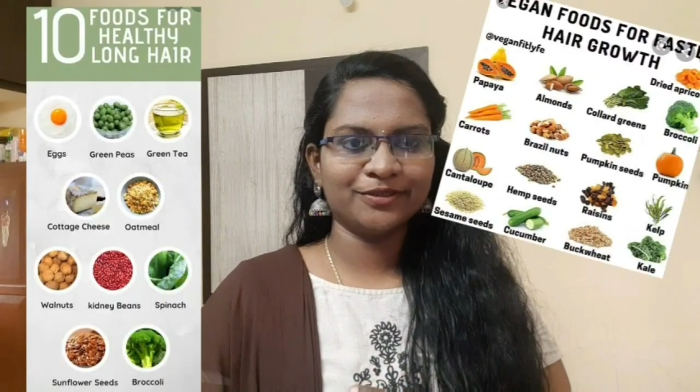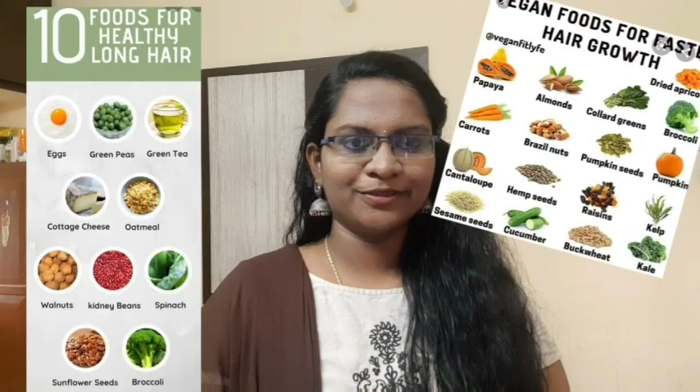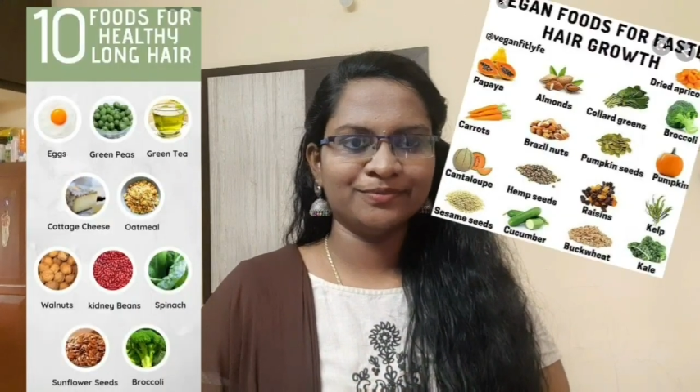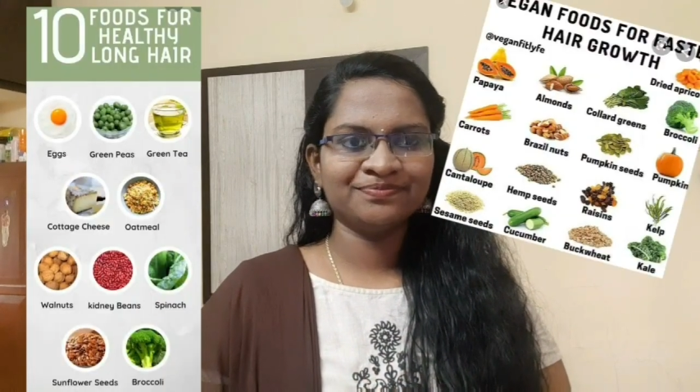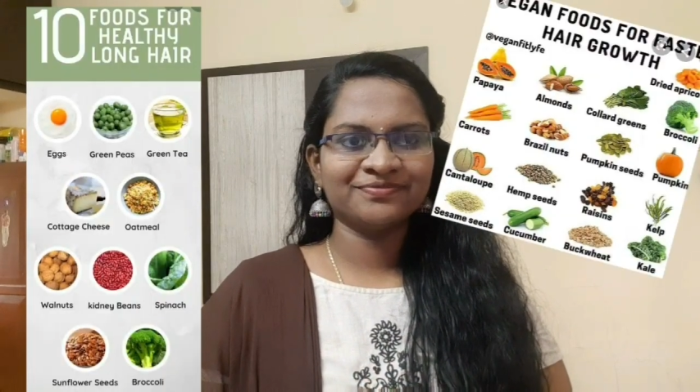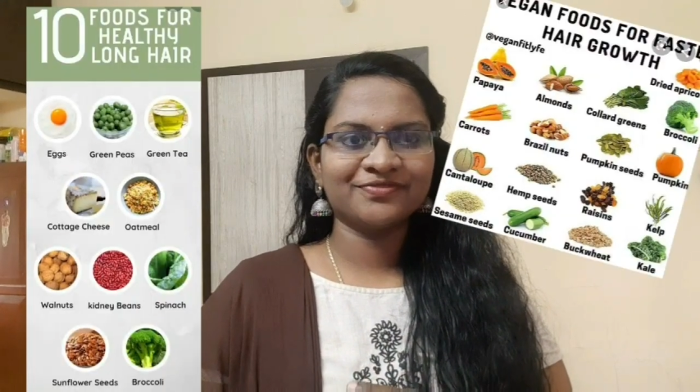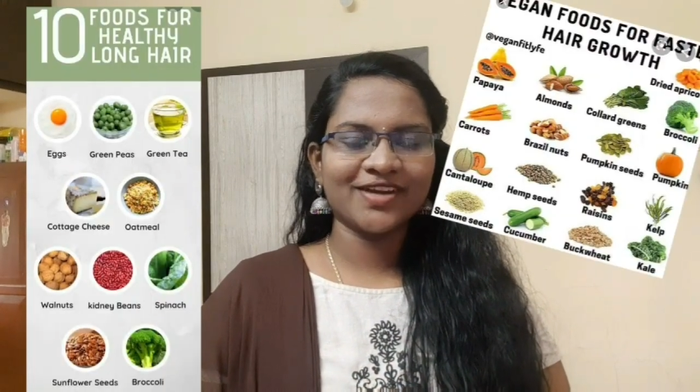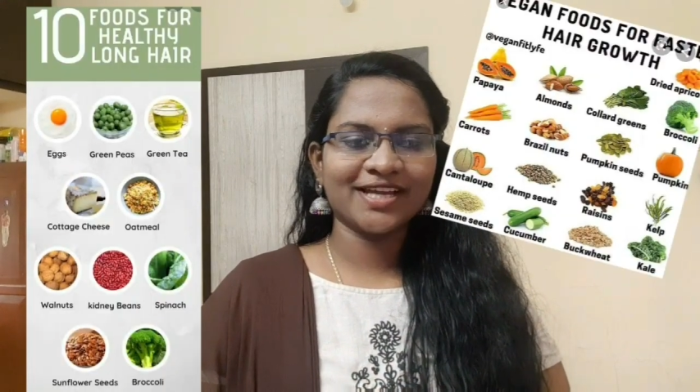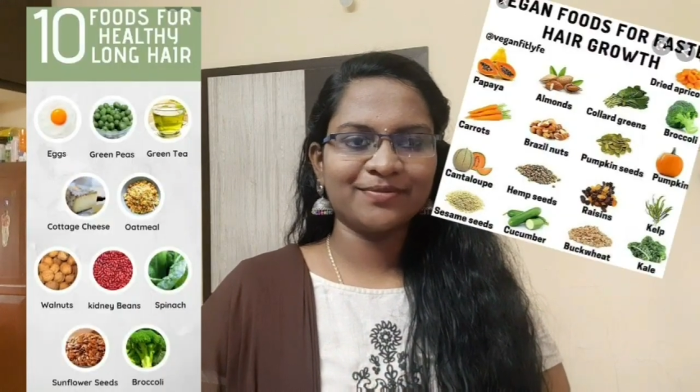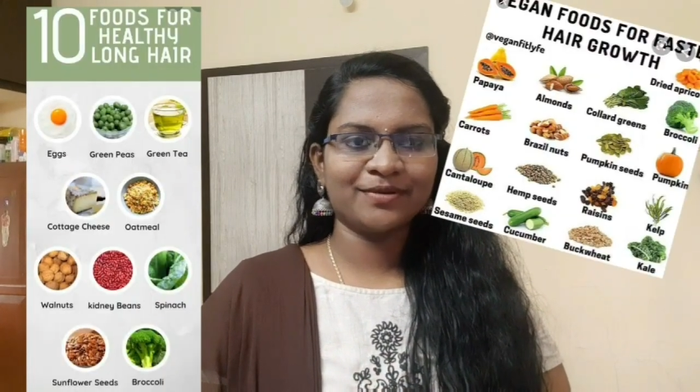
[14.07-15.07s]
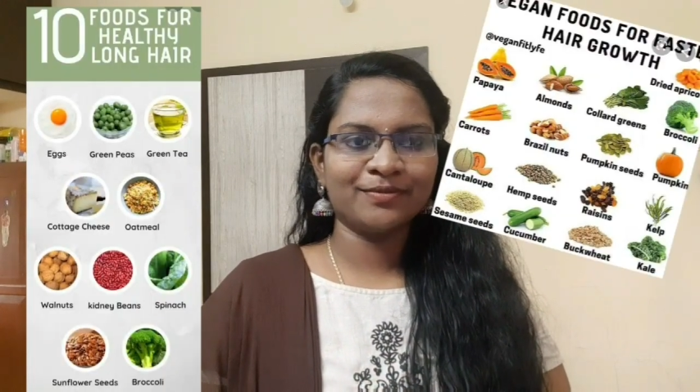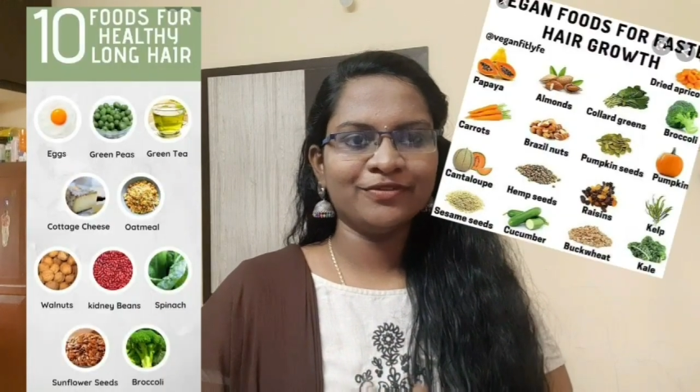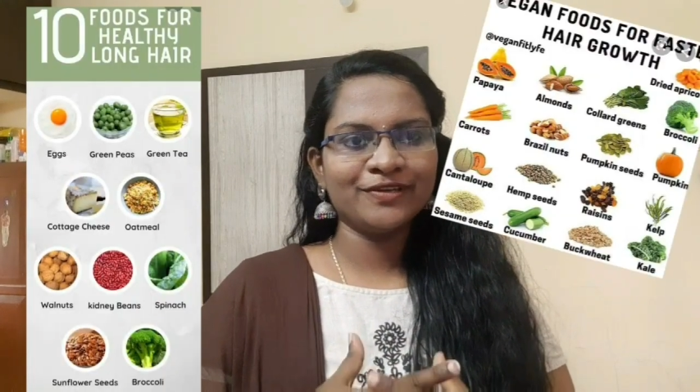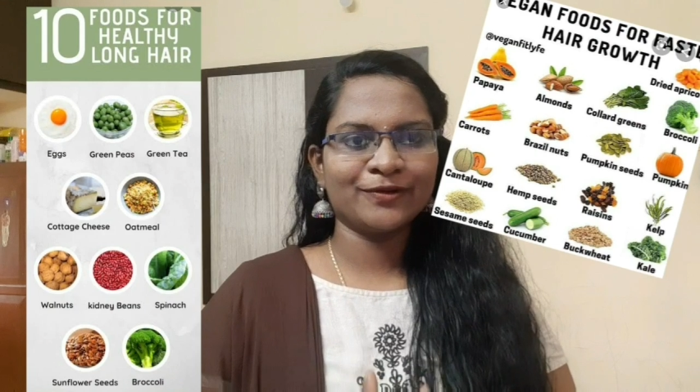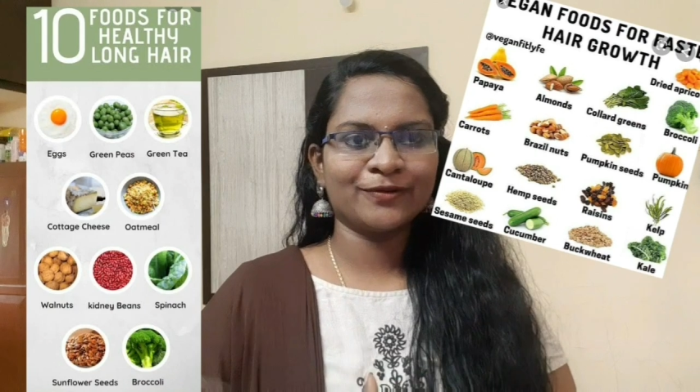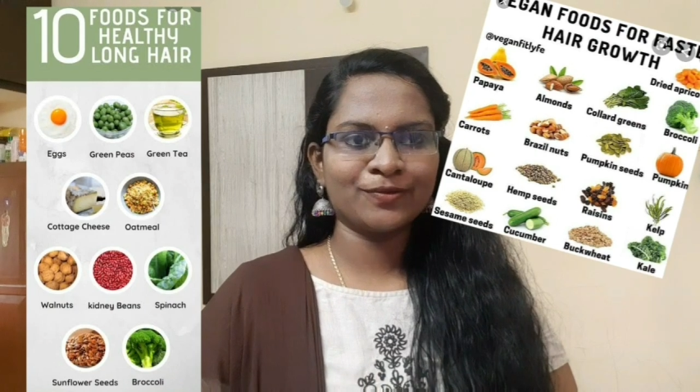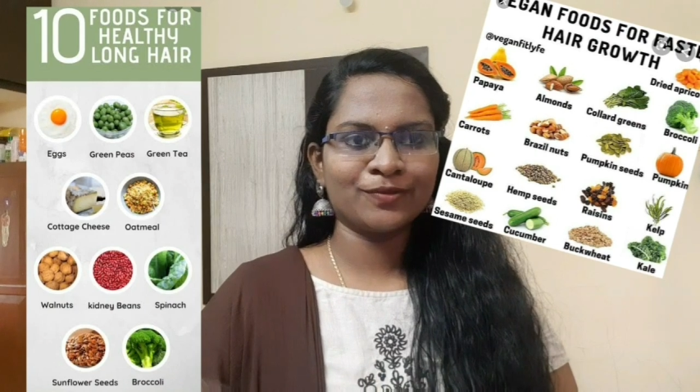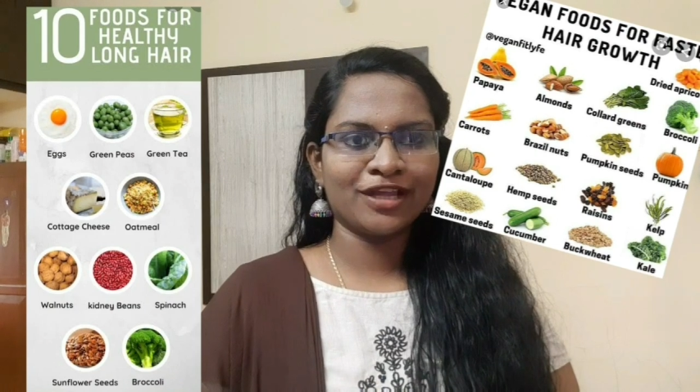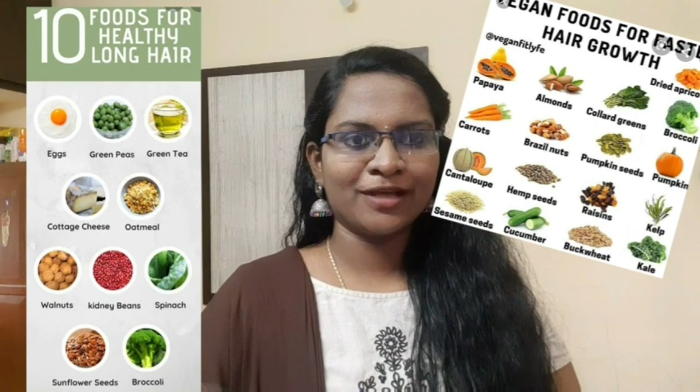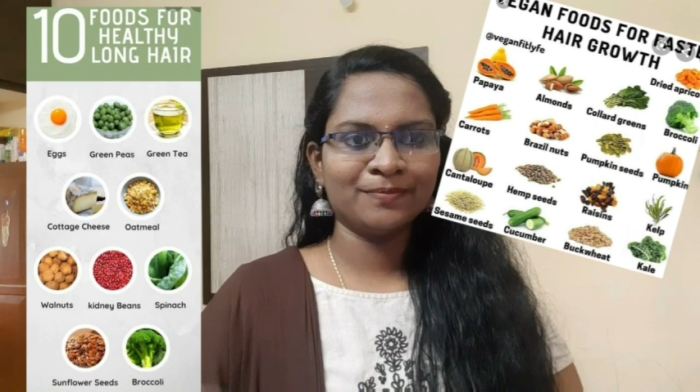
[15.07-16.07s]
போகிறோம் வாங்க இப்போ நம்ம வீடியோக்குள்ளே
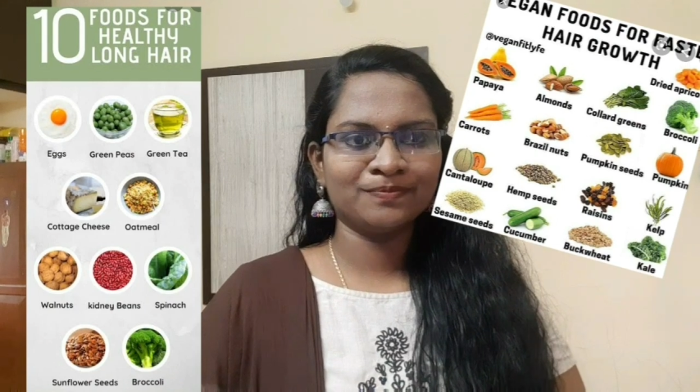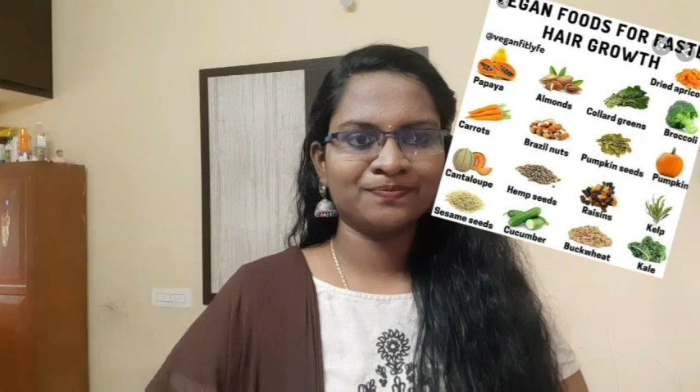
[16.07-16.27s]
போகலாம்